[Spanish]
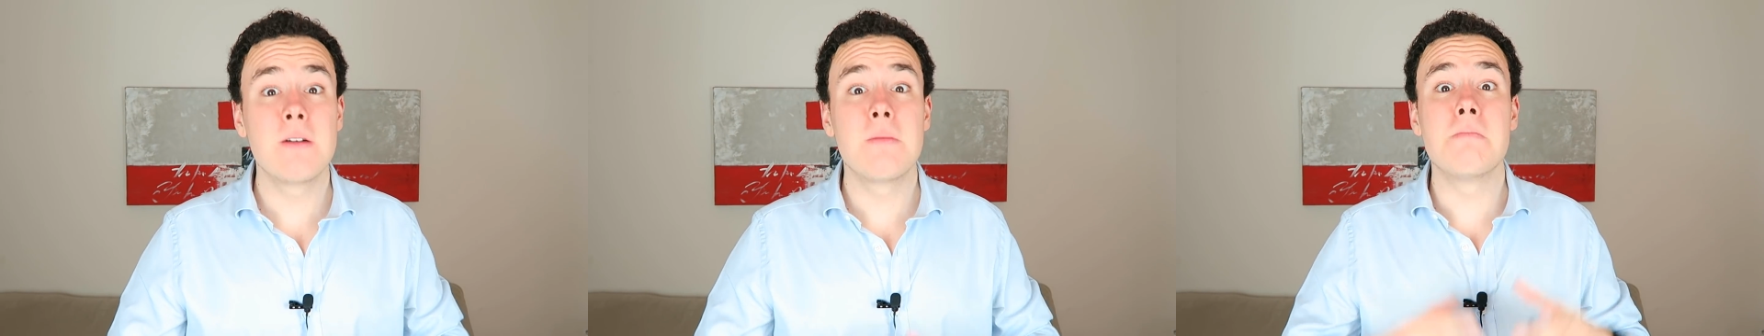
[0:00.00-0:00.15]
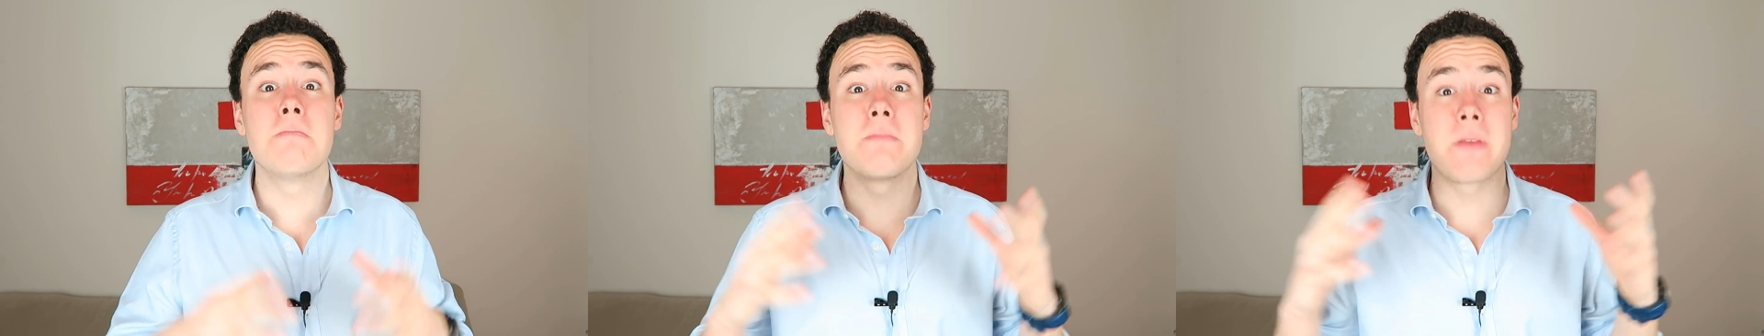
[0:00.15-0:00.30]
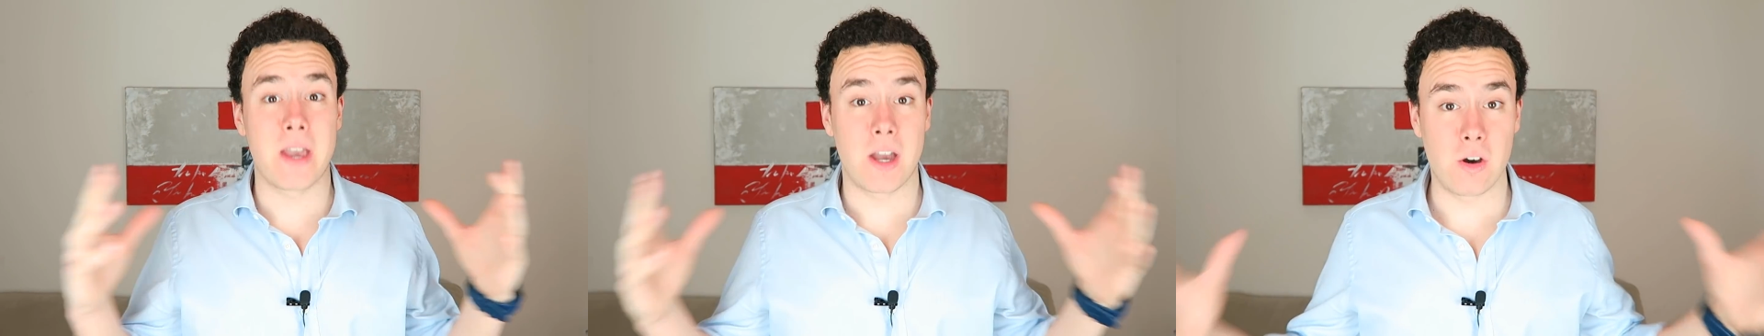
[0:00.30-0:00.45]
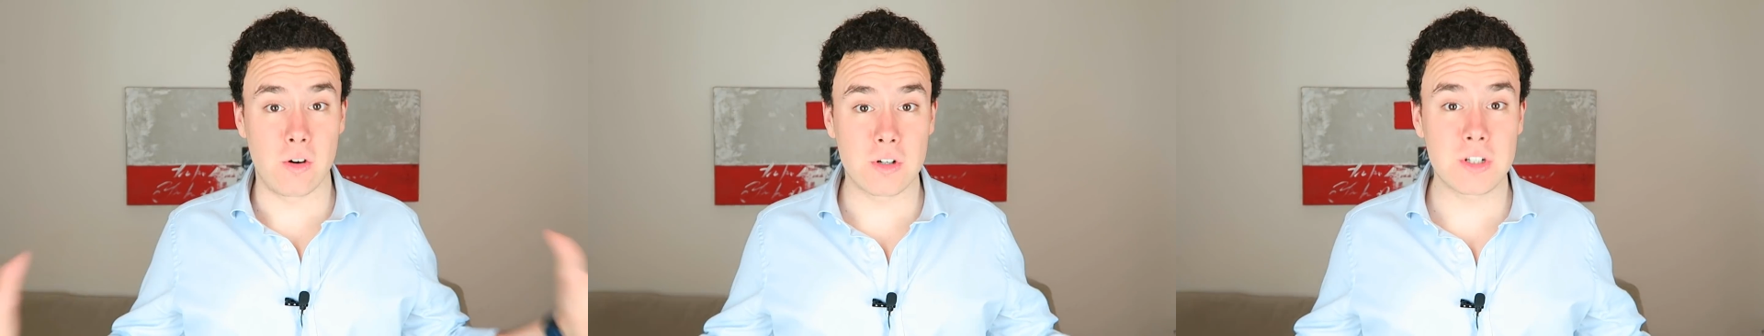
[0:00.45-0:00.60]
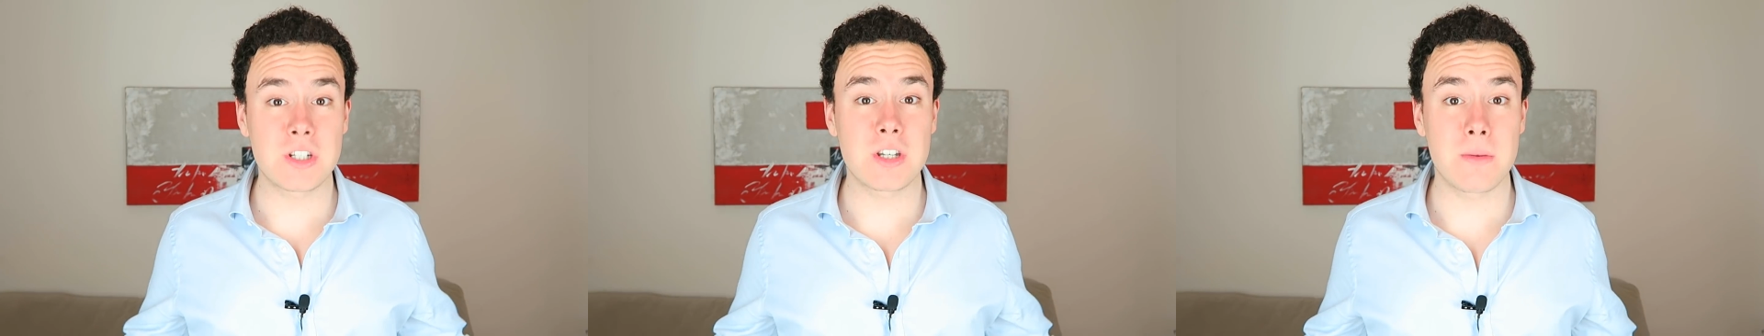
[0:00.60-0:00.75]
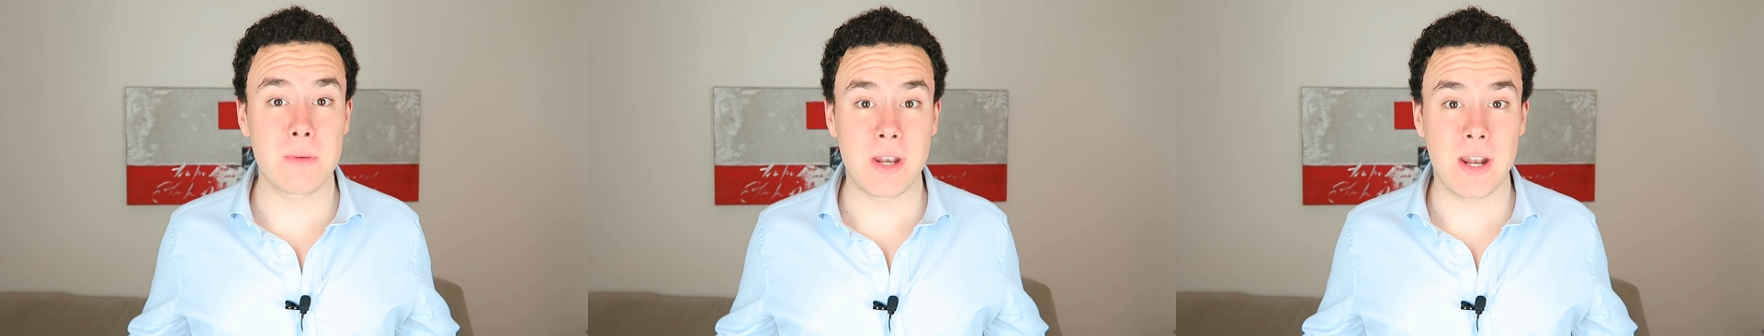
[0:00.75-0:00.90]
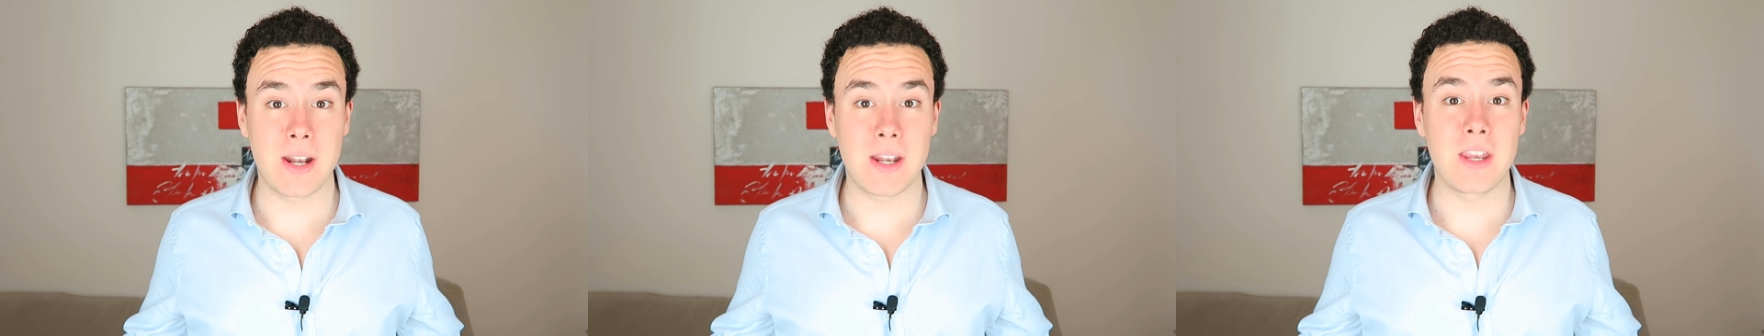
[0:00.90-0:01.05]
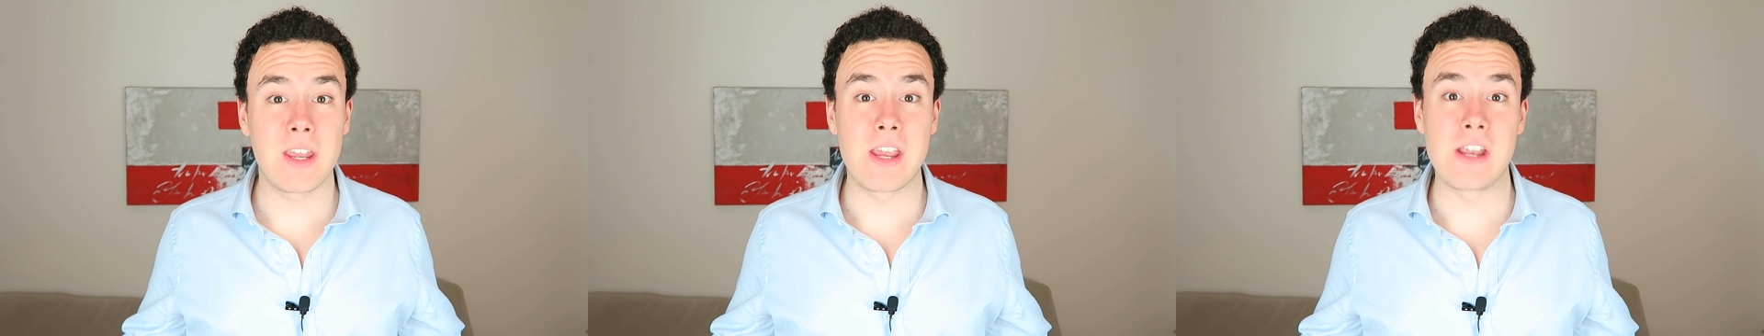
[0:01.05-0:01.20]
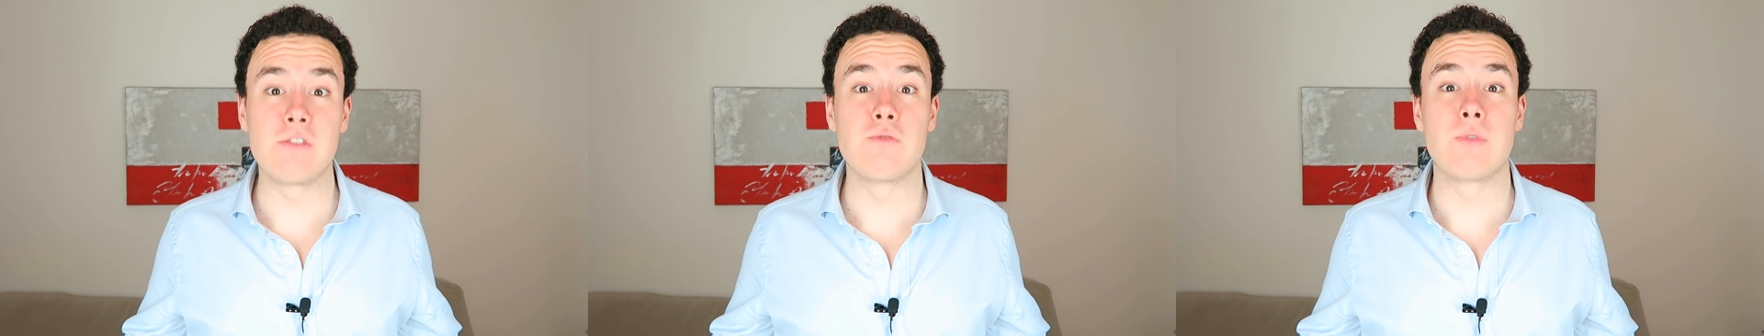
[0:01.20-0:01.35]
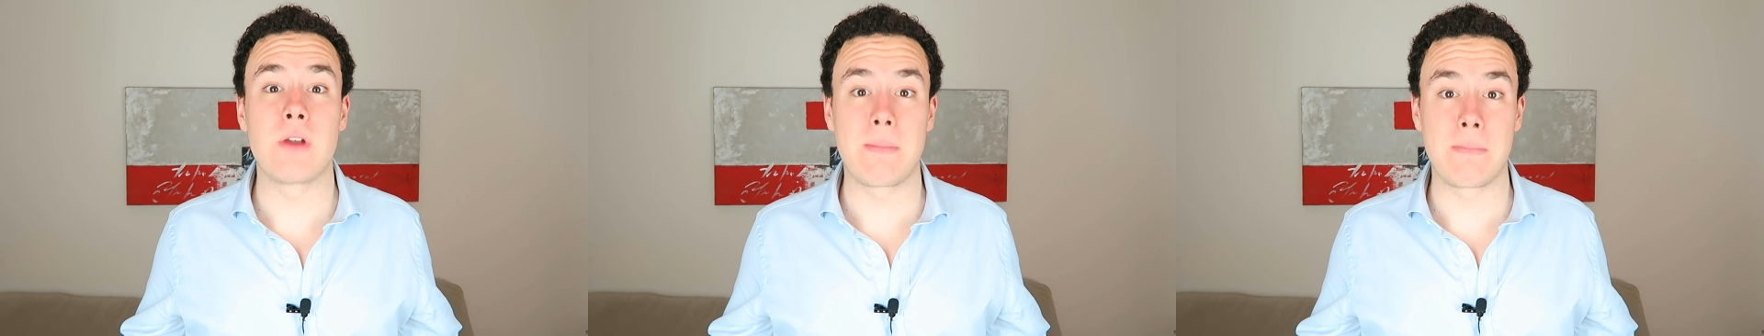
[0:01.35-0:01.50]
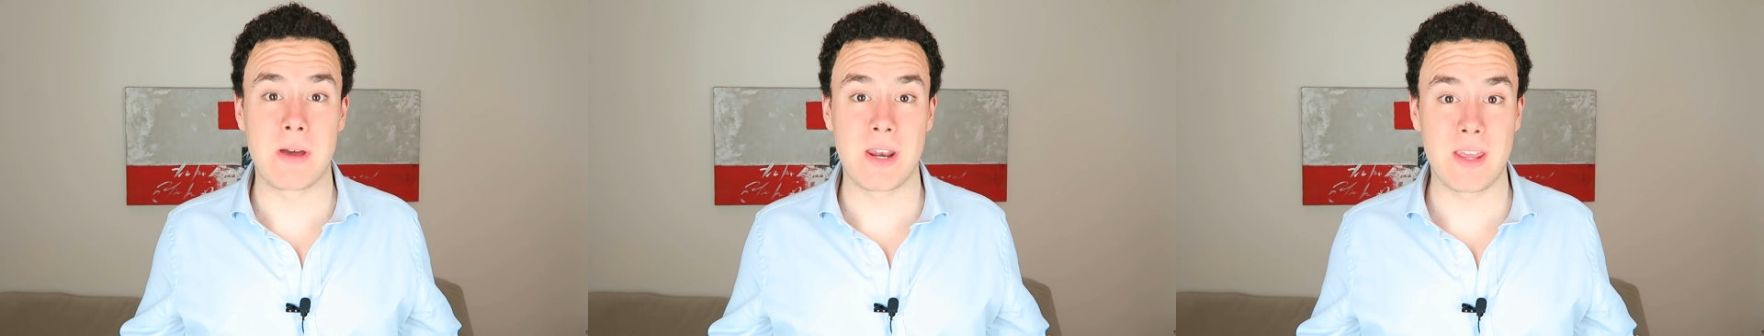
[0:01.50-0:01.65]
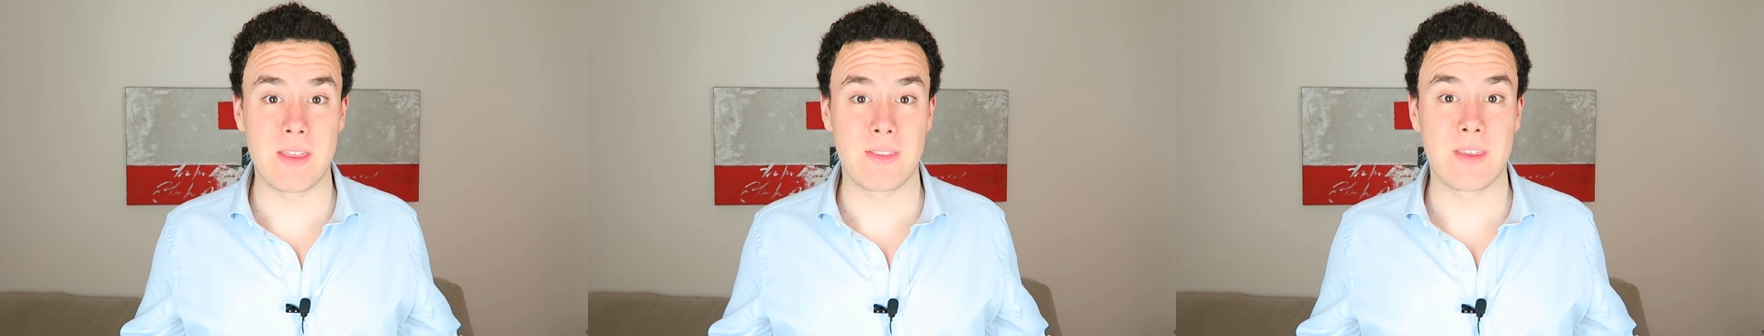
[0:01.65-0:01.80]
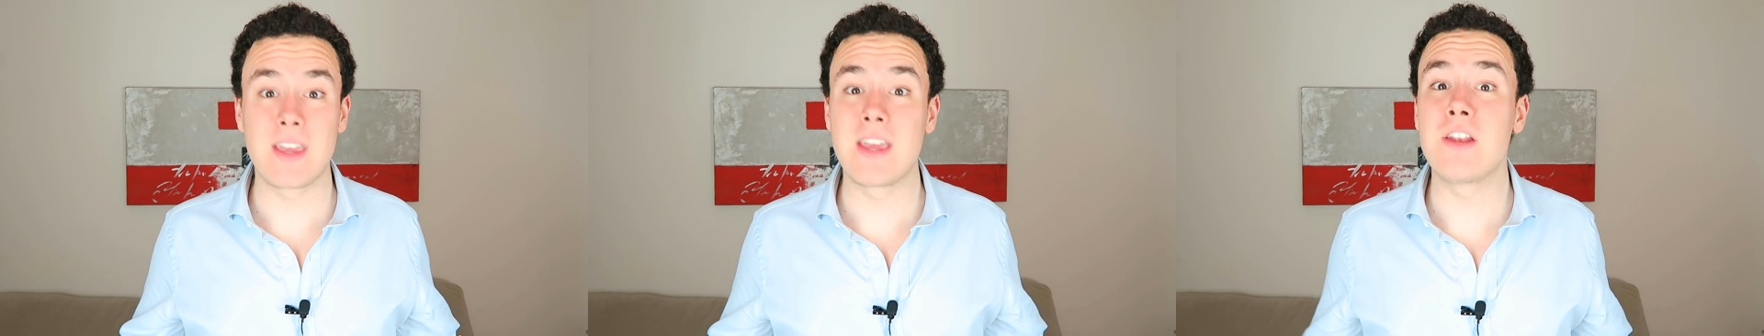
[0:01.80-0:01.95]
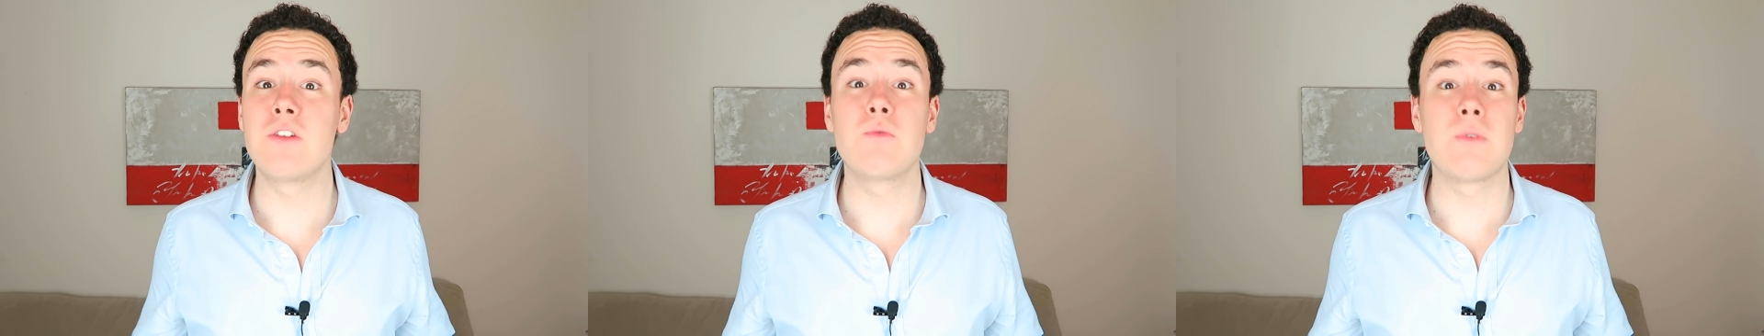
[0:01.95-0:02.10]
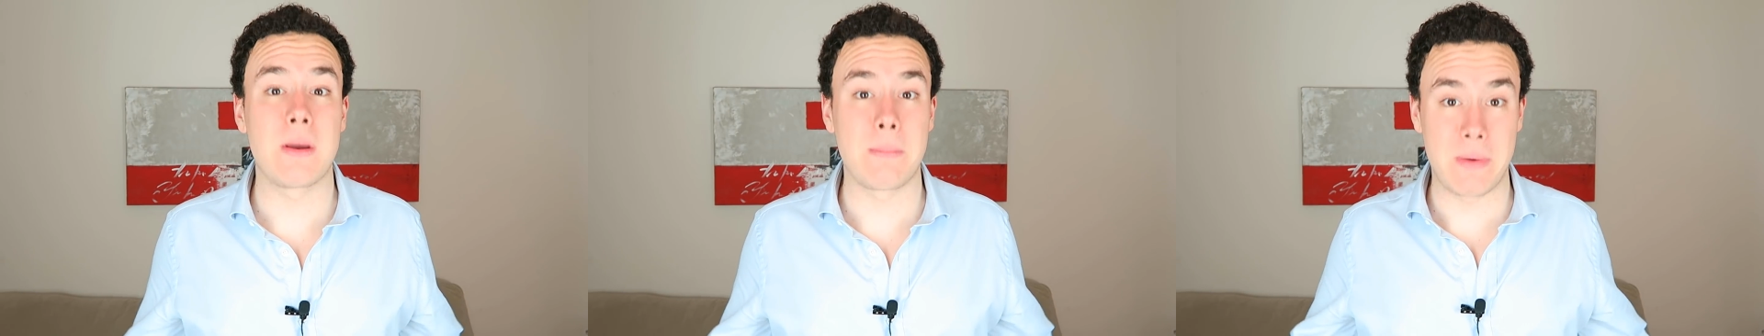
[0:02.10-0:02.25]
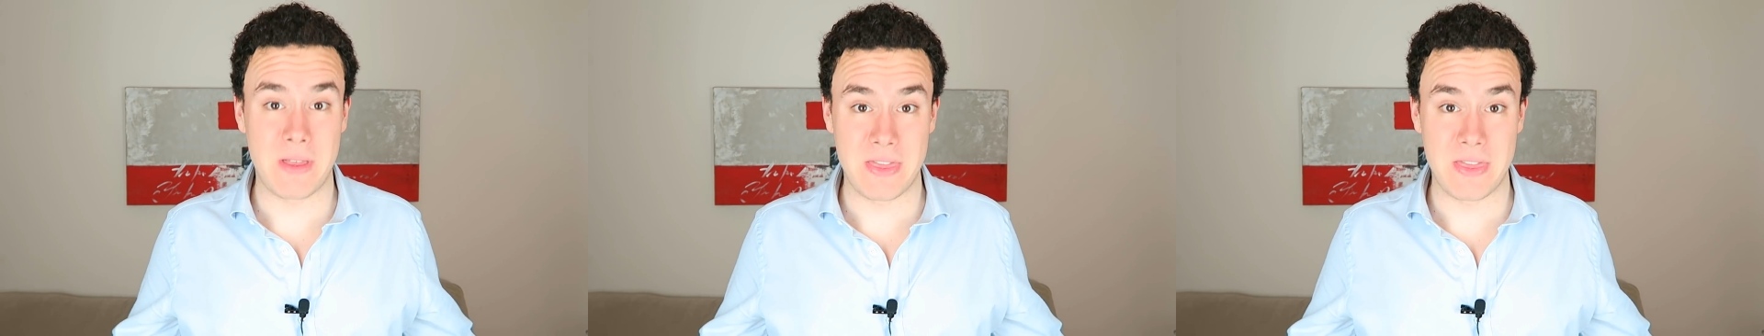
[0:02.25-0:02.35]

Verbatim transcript: mejor se verán en una pared, en una